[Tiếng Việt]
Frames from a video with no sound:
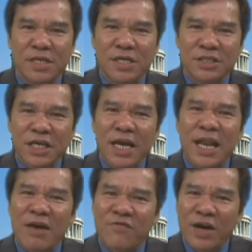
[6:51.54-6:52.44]
Trước hết
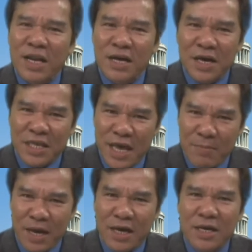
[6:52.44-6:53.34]
là vâng lời cha
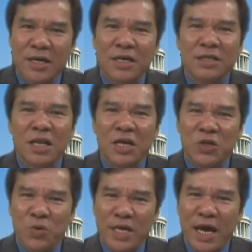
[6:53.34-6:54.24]
mẹ. Thì lời
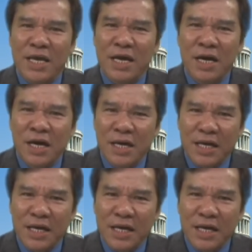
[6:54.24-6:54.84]
Chúa dạy hỡi